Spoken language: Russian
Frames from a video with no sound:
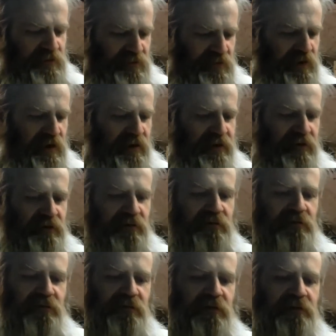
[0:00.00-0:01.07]
Далее,
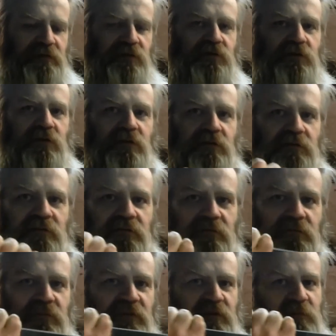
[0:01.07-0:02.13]
есть еще
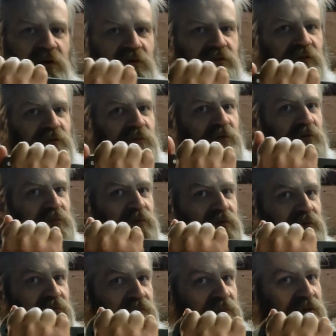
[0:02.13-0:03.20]
безоборотный способ
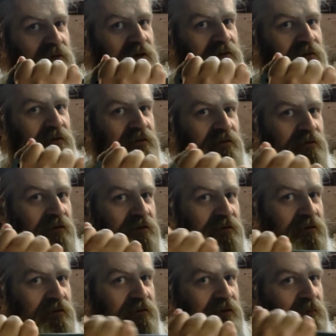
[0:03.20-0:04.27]
метания,
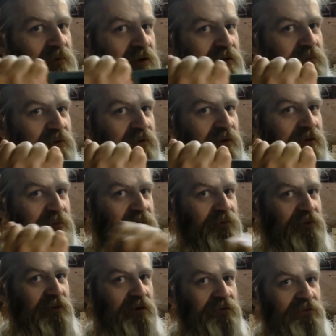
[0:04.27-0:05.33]
это обратным хватом,
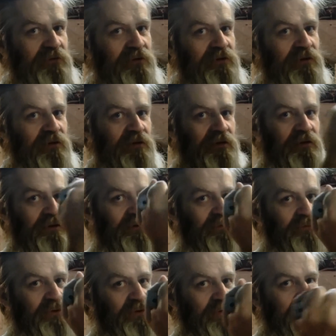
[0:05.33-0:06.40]
вот так вот
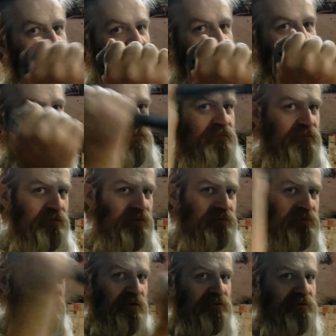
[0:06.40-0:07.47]
берете до
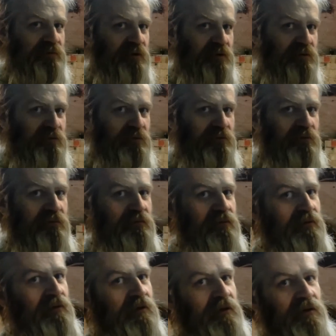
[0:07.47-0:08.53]
удара сверху,
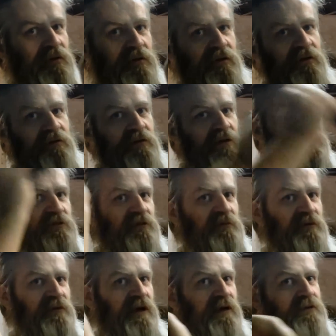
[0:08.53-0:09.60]
и также и
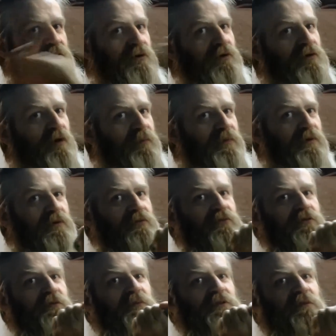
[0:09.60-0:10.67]
метаете хлоп, и он
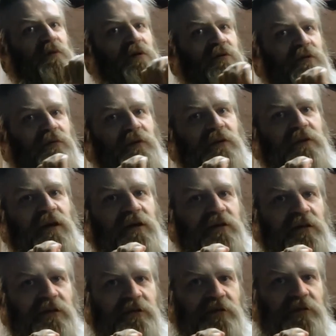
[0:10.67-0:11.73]
тоже безоборотно вылетает и
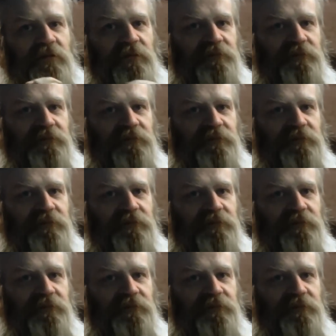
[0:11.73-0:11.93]
летит.